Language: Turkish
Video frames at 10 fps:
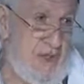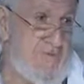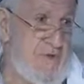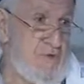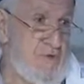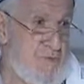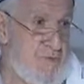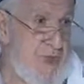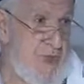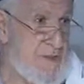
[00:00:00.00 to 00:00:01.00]
laflar
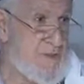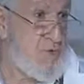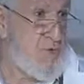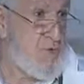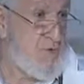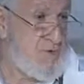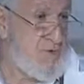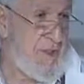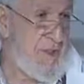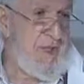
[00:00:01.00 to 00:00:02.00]
duymuş ki herkes korkuyor
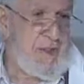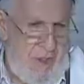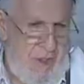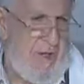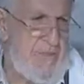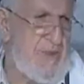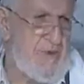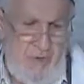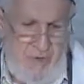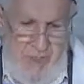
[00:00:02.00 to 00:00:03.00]
ondan. Şeytan bile
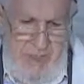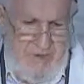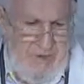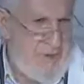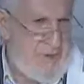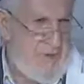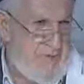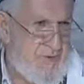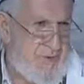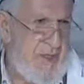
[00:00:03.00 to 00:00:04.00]
korkuyor. Hadis okuyacağız
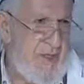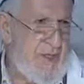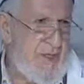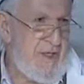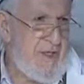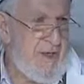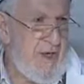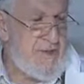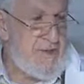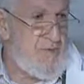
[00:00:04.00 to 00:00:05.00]
burada.
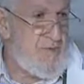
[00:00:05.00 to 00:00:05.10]
Hazreti